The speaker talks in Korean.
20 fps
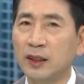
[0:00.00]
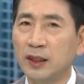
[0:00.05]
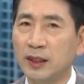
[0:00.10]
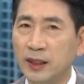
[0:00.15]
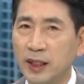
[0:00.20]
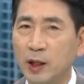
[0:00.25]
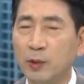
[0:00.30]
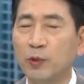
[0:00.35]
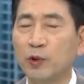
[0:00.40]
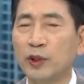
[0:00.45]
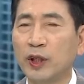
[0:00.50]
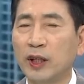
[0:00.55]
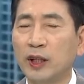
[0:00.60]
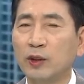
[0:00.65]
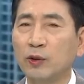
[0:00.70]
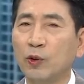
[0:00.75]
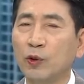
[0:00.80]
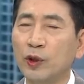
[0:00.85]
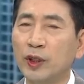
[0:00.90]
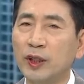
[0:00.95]

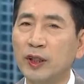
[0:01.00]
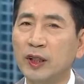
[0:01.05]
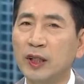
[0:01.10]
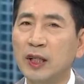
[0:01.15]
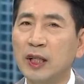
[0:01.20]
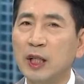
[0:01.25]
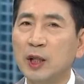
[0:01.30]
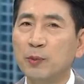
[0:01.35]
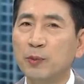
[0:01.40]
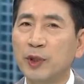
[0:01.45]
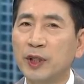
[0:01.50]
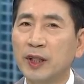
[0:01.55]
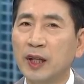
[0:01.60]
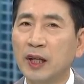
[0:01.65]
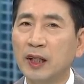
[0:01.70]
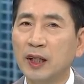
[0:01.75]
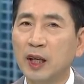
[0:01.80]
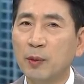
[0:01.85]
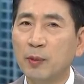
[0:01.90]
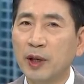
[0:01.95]
기대보다는 오히려
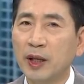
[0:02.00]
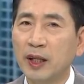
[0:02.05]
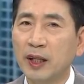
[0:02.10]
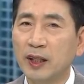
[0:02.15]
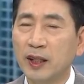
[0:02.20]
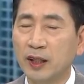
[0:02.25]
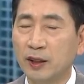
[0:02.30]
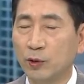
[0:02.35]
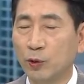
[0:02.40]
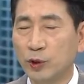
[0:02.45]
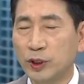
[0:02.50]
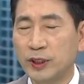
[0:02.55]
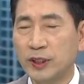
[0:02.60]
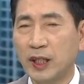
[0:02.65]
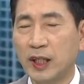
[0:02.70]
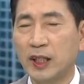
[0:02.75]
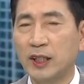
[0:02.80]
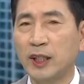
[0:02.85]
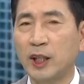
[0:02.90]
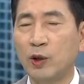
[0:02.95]
민간 개발에 대한 오
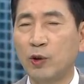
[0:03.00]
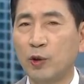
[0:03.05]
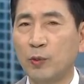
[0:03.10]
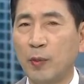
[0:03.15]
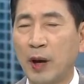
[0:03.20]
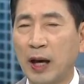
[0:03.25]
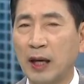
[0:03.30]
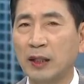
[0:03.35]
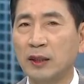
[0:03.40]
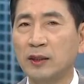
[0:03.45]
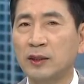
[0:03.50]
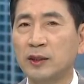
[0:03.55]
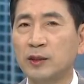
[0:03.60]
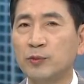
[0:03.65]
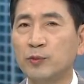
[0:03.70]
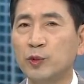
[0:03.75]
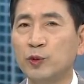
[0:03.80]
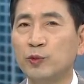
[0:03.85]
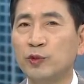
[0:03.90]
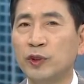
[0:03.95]
시장이 내놓은 많은
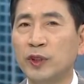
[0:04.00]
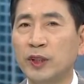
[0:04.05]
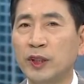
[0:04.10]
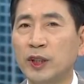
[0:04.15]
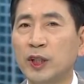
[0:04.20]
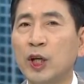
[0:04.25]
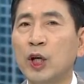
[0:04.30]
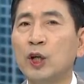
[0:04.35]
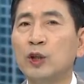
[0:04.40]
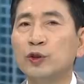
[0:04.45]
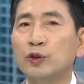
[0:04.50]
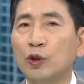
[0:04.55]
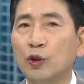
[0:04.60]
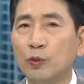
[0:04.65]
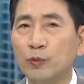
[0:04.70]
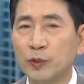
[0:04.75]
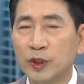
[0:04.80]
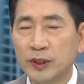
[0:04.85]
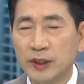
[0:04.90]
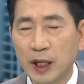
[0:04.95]
그런 부분들을
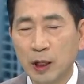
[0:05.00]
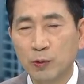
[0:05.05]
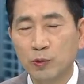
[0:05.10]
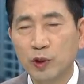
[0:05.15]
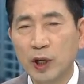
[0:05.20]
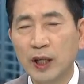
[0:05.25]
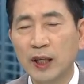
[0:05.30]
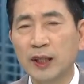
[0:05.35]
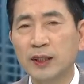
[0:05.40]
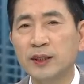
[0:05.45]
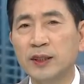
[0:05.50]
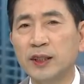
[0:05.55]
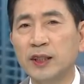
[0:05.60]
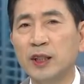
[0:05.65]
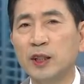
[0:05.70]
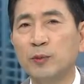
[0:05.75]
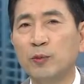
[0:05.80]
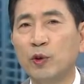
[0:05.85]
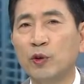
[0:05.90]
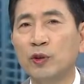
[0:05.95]
조금 더 차분하게
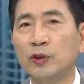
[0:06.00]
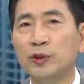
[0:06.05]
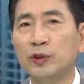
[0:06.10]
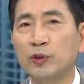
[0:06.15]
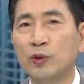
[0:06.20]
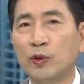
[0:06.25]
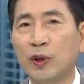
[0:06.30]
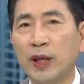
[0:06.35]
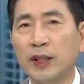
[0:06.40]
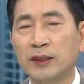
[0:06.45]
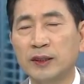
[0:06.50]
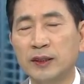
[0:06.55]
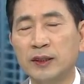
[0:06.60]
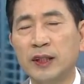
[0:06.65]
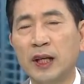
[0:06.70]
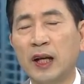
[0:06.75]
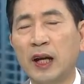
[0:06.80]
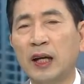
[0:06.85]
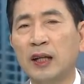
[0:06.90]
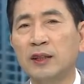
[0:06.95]
지켜보는 쪽의
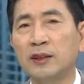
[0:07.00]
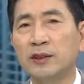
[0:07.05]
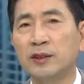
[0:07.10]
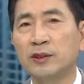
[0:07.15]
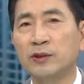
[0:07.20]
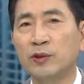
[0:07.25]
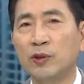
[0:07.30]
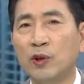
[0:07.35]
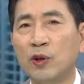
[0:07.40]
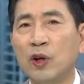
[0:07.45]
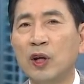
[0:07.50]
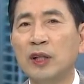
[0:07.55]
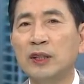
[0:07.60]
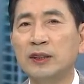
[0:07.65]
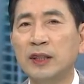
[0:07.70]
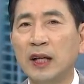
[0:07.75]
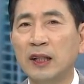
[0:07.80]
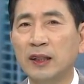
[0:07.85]
선택 가능성도 네.